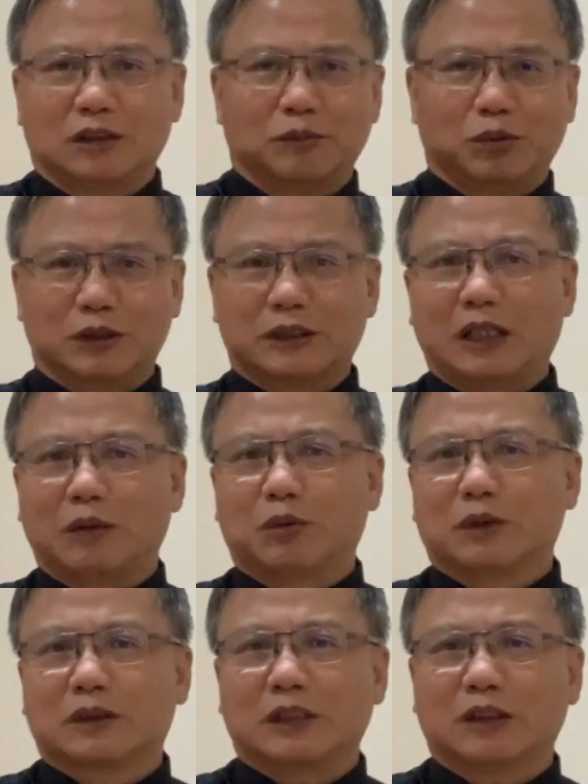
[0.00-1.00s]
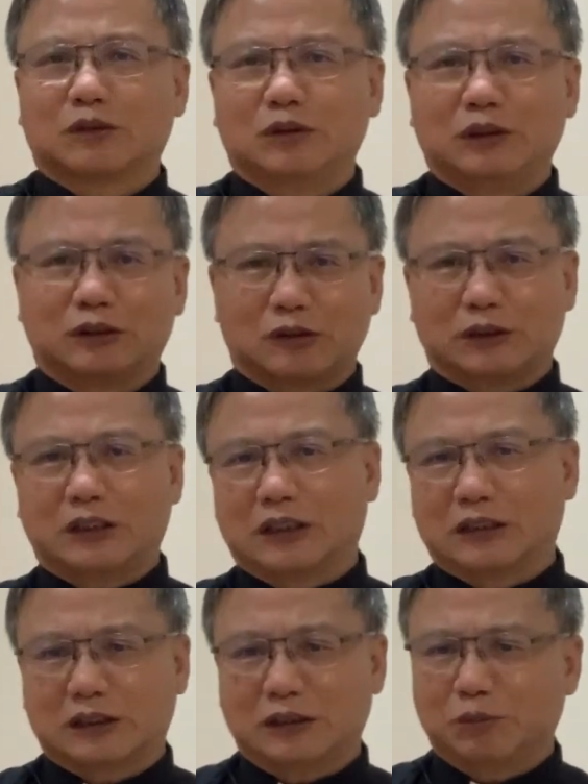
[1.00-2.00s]
未使未使，做意做
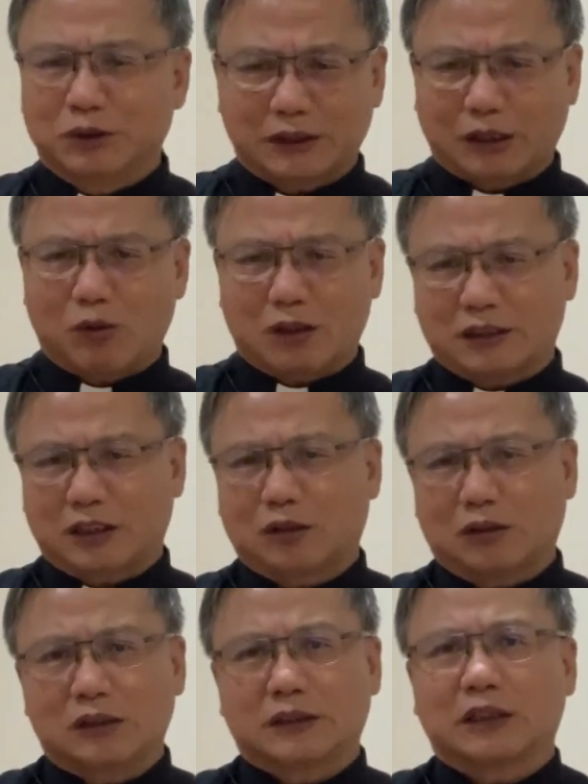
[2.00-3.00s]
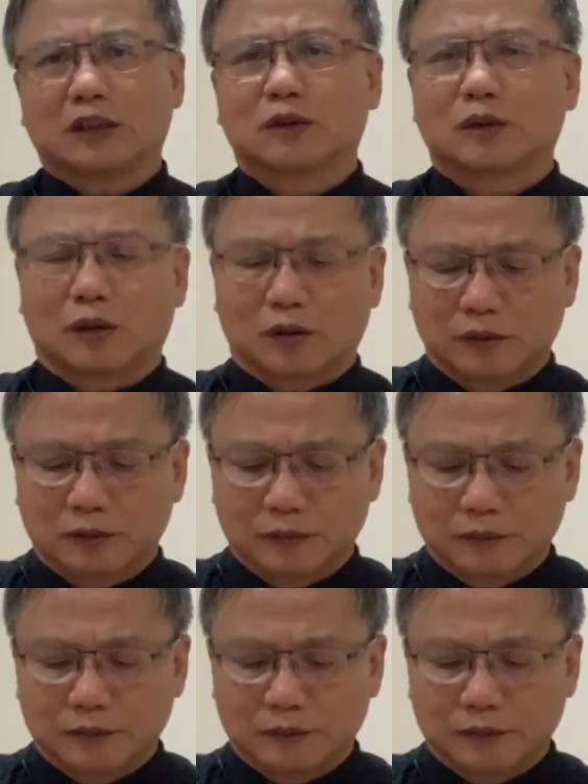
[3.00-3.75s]
善事，未使发生到你身上，